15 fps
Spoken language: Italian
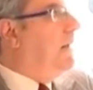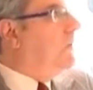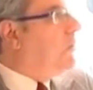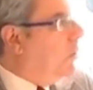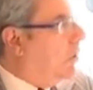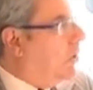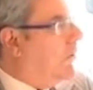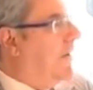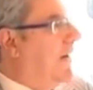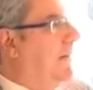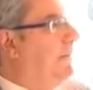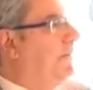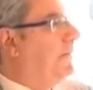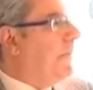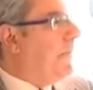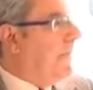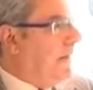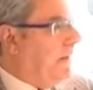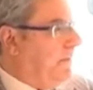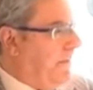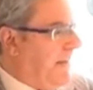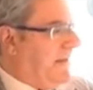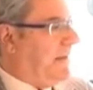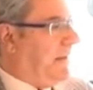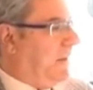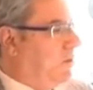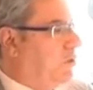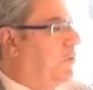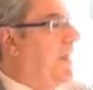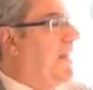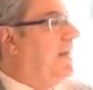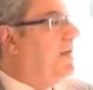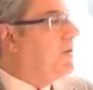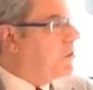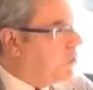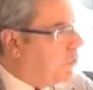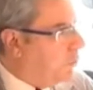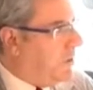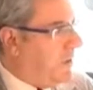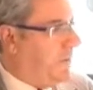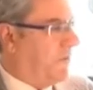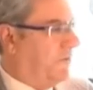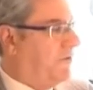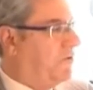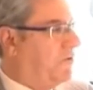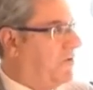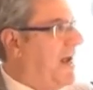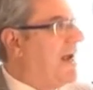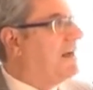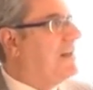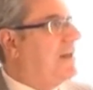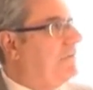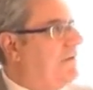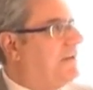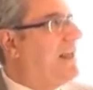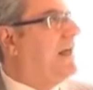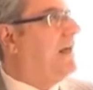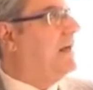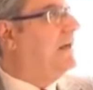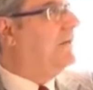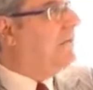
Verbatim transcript: dove mettere su degli studi professionali da affittare agli